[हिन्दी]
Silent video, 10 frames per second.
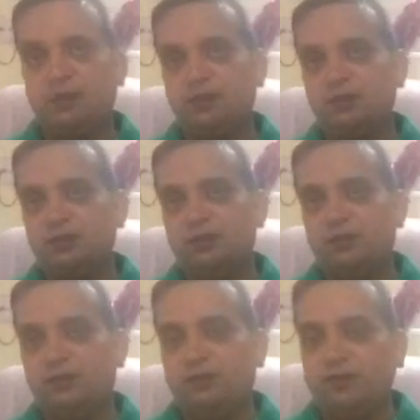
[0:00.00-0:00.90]
बाहर तक
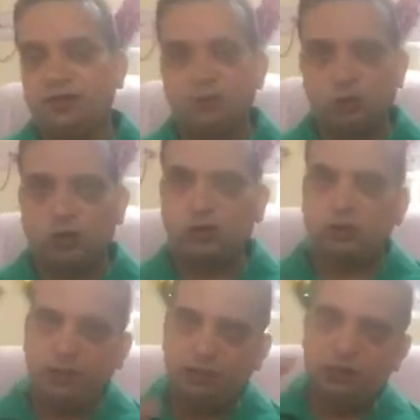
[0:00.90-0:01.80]
हम तो एक
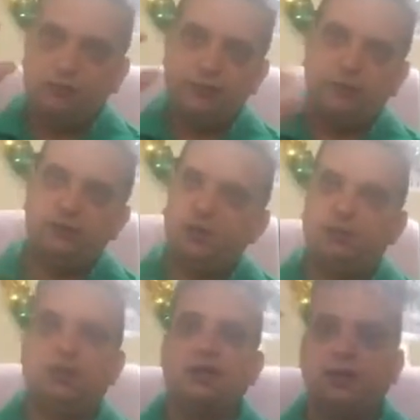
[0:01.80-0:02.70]
छोटे लेवल पे हैं
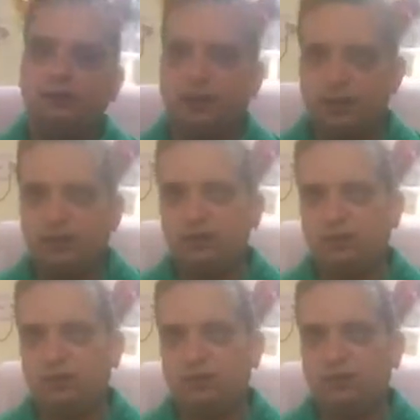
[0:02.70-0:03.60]
ज़्यादा बड़ा लेवल नहीं है
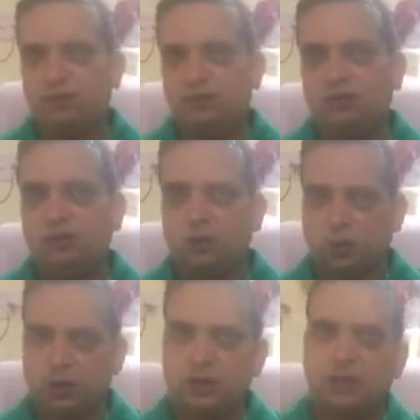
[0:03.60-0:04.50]
हमारा
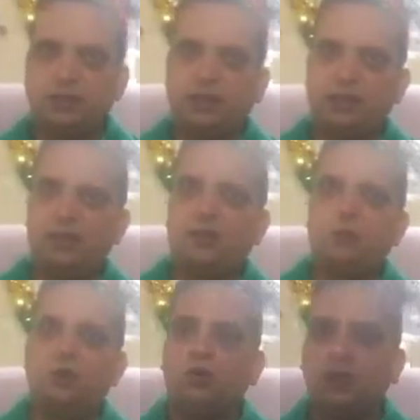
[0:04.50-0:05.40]
कोशिश करते हैं कि आप
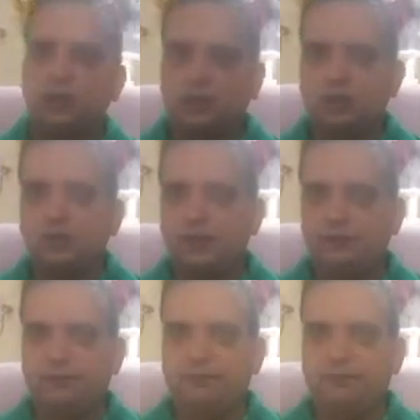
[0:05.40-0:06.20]
लोगों के लिए अच्छा हो जाए